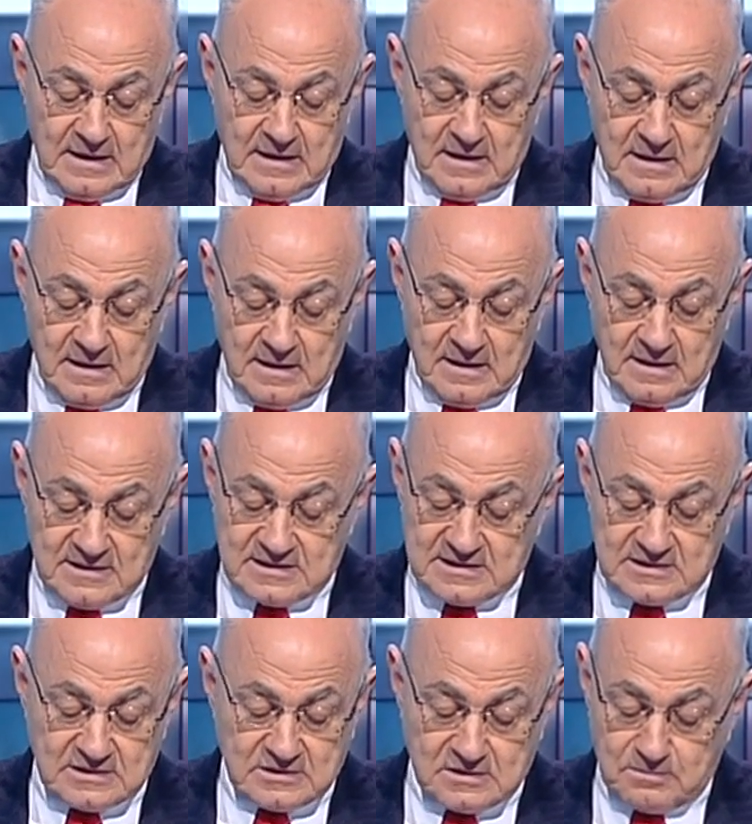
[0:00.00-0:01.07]
eh,
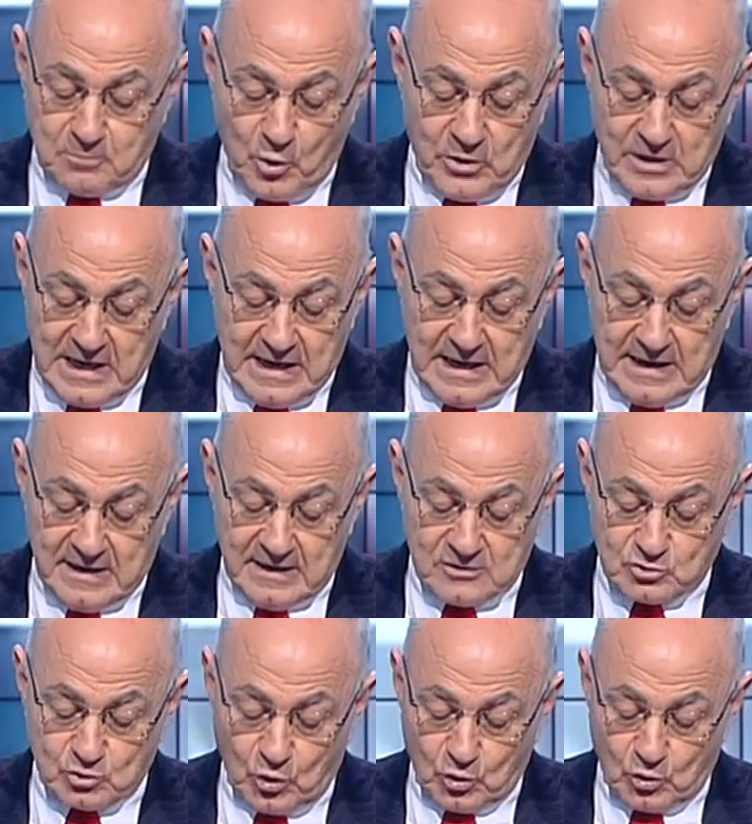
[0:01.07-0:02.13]
poiché
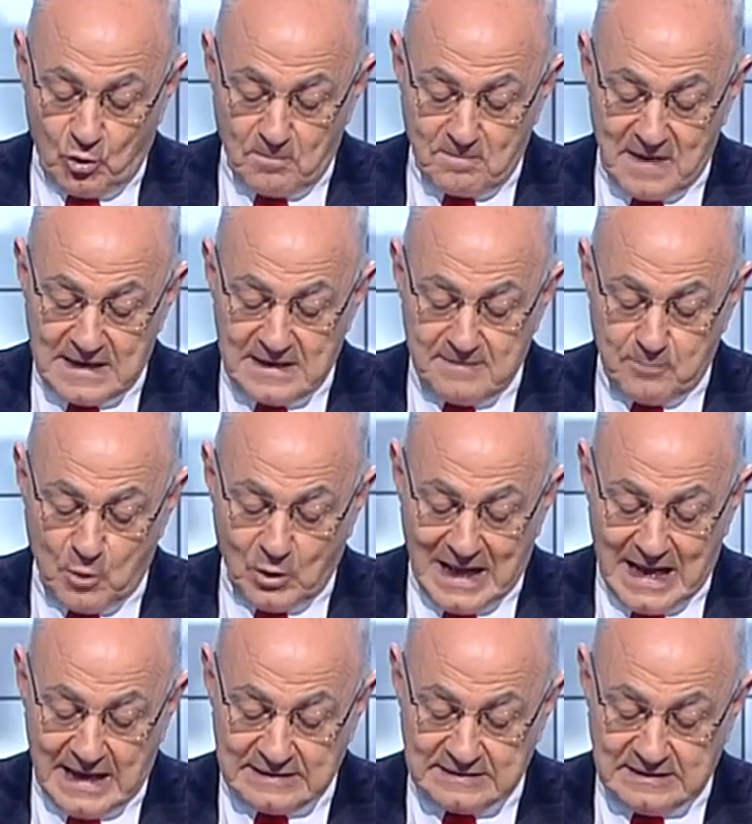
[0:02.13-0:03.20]
sono
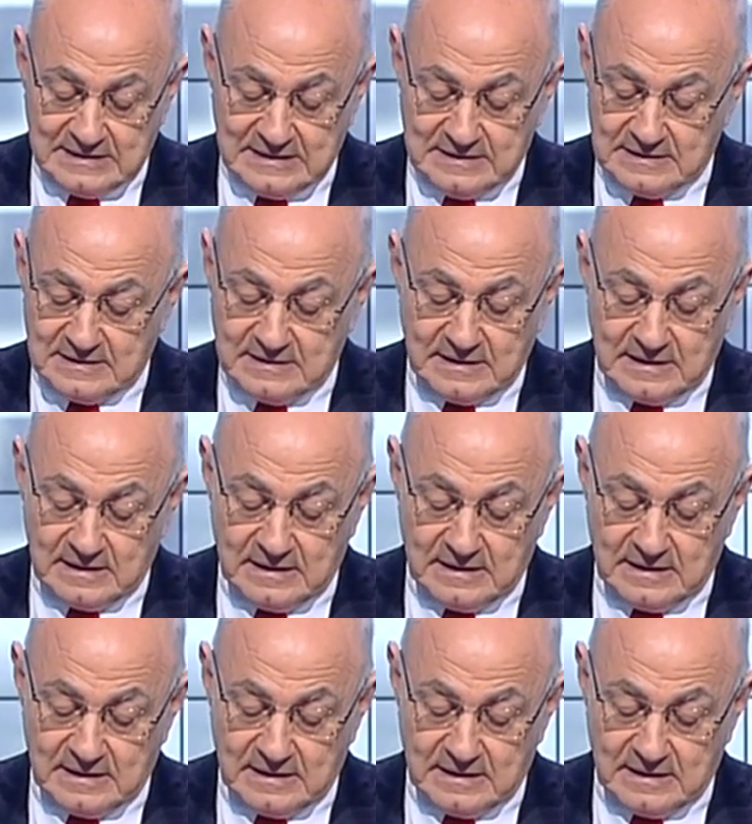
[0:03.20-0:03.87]
manipolati